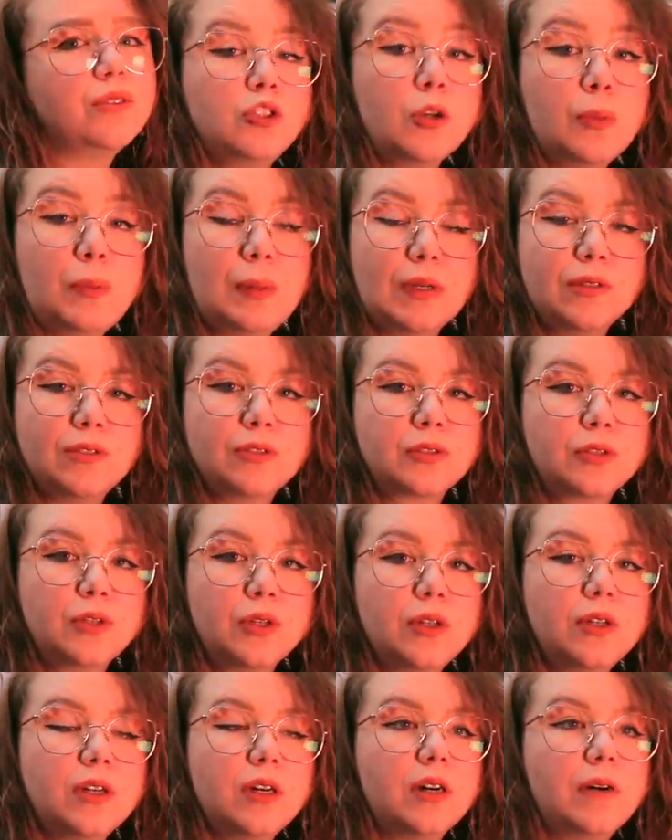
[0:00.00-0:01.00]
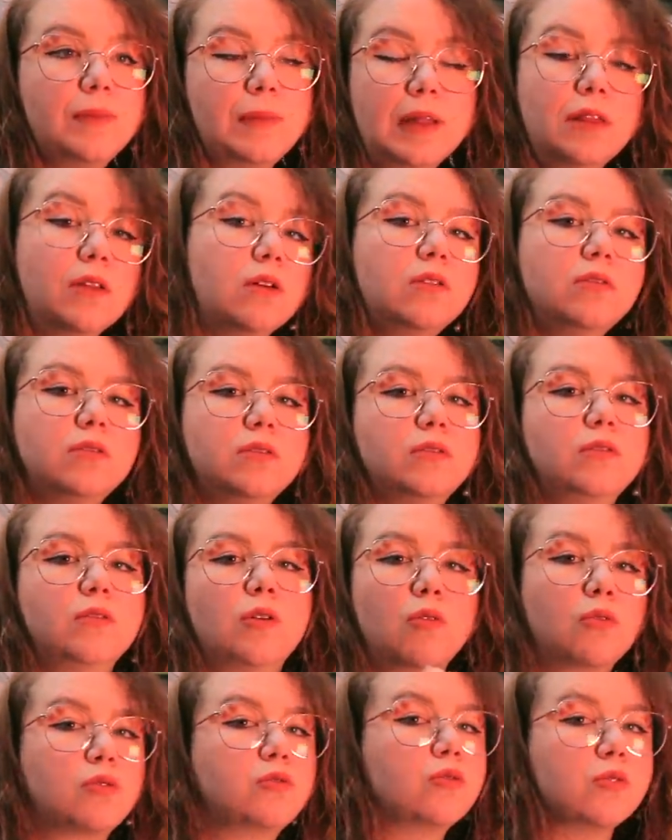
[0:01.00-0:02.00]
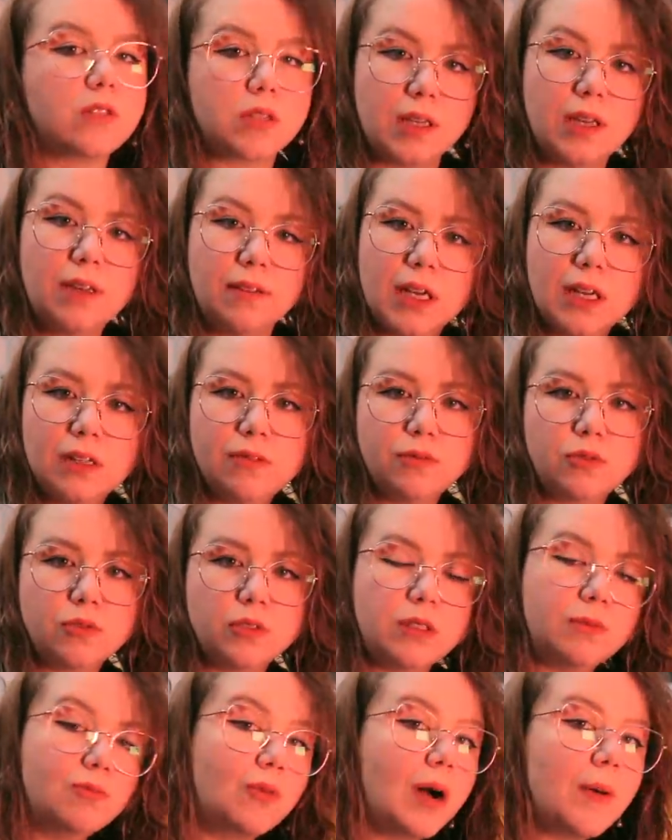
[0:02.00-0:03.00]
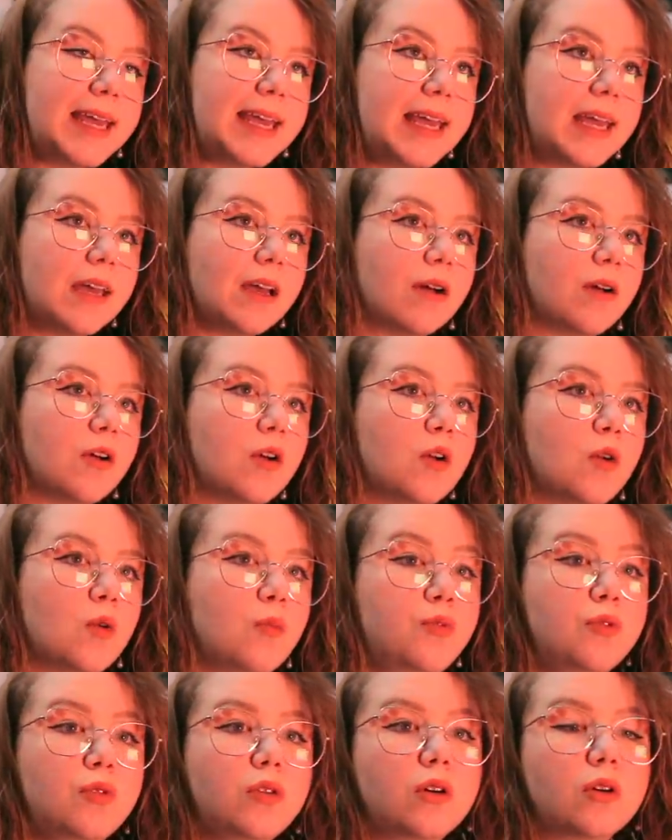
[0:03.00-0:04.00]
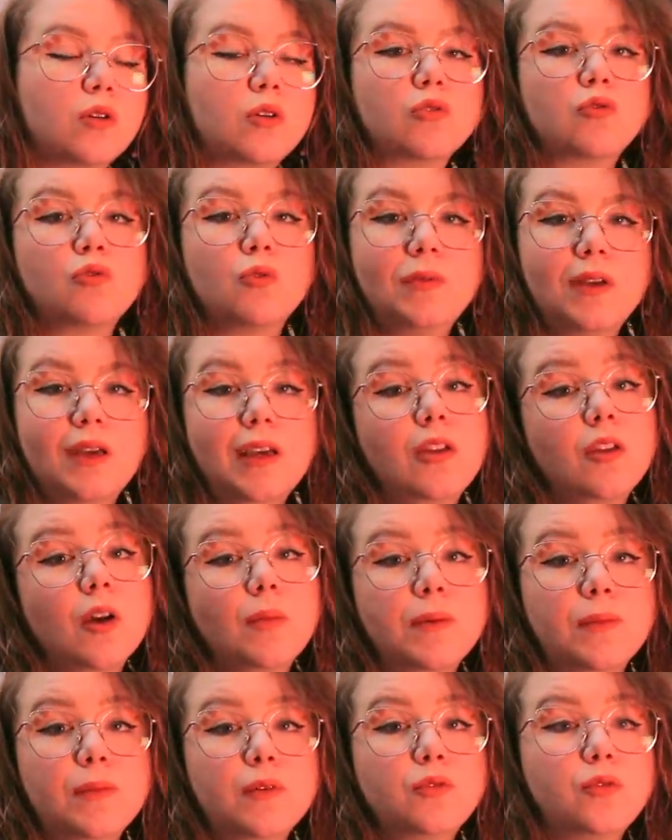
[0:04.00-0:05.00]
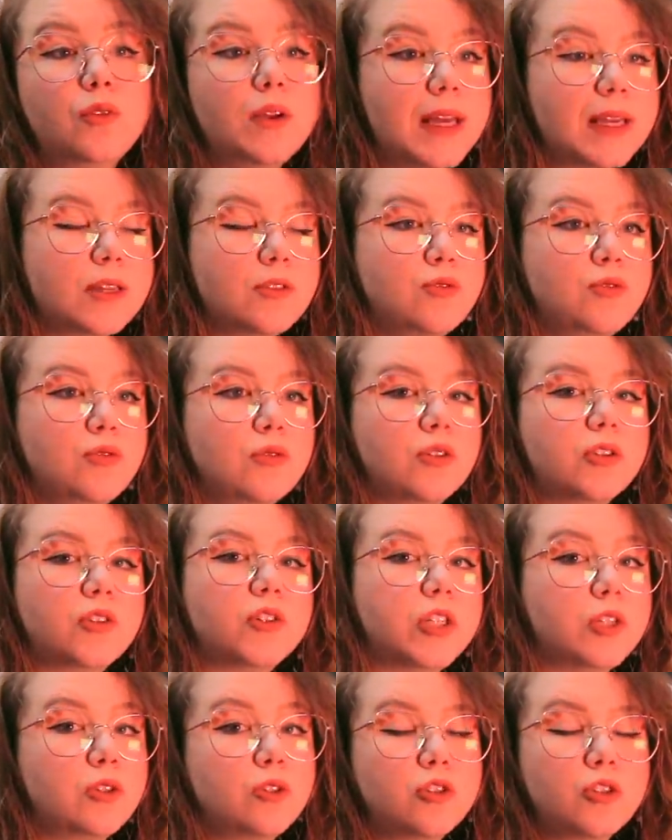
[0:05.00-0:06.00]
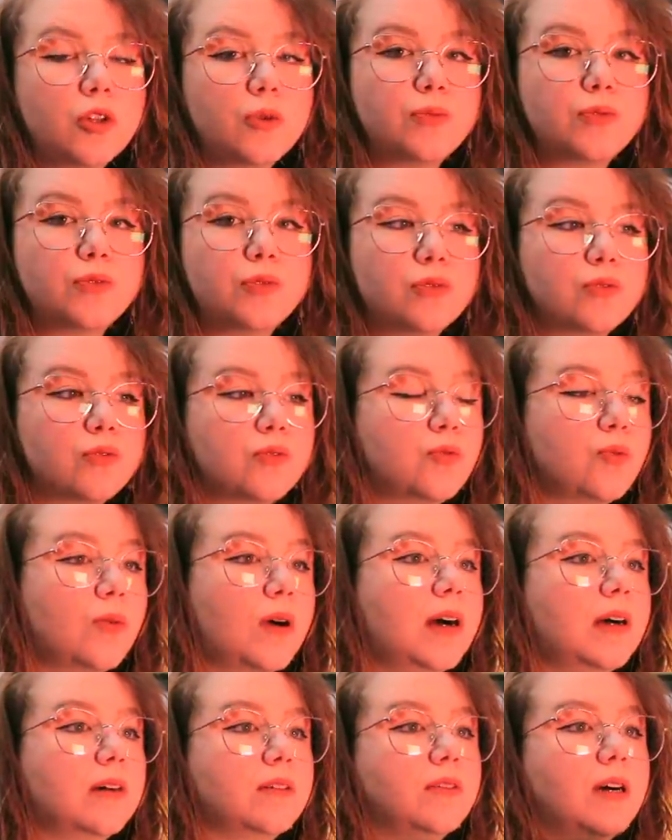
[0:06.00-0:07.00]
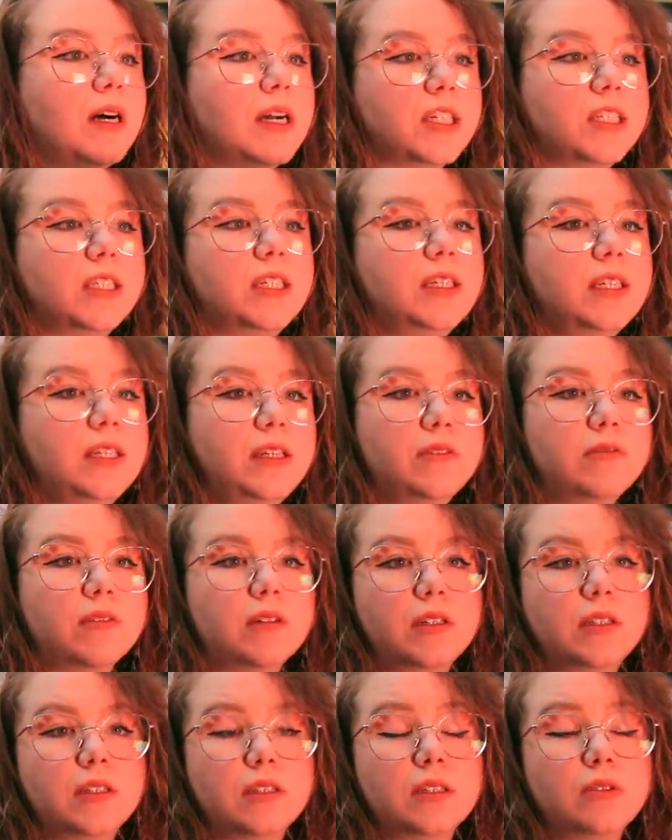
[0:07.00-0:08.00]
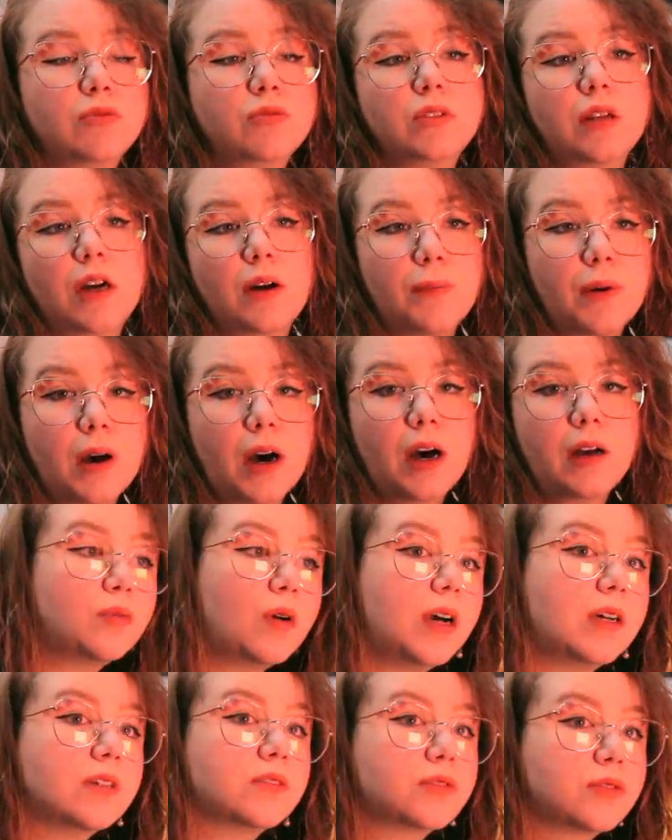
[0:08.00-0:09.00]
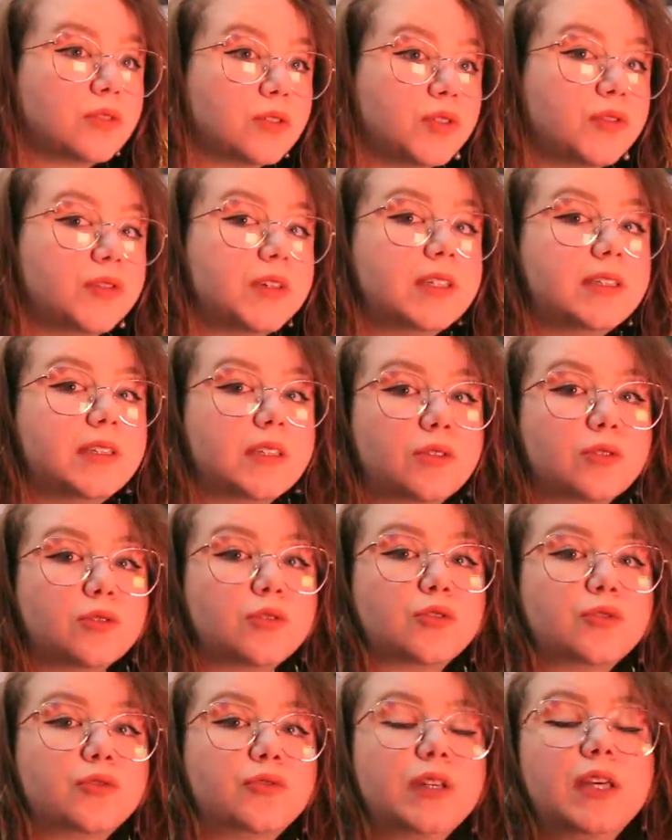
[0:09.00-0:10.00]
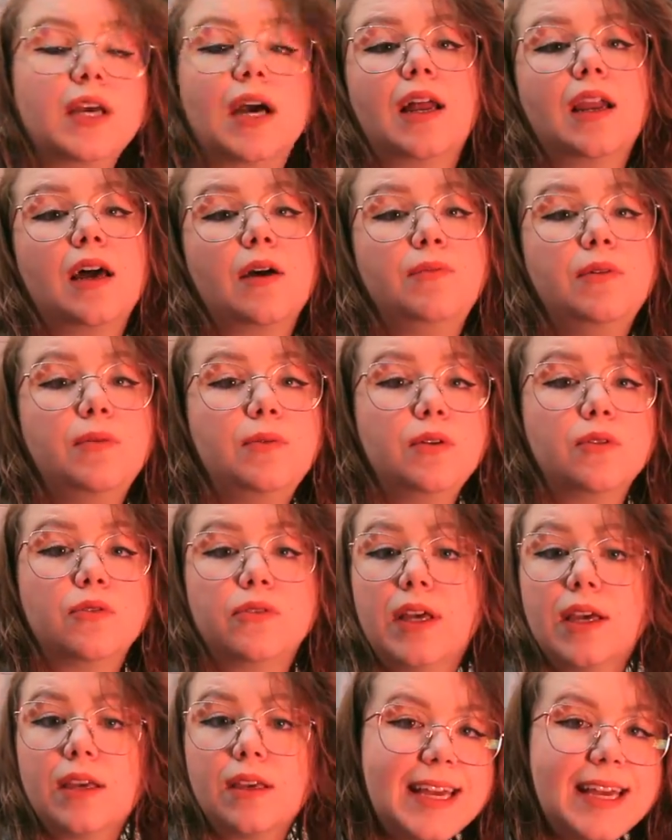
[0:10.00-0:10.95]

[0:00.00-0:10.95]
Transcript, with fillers: Je pense que euh, maintenant, euh, on se sait, hein, vous et moi. Et euh, pour consommer énormément de lecture, j'ai deux options. Soit acheter des livres et ça coûte un bras. Soit ce que je fais, c'est que je vais à la bibliothèque.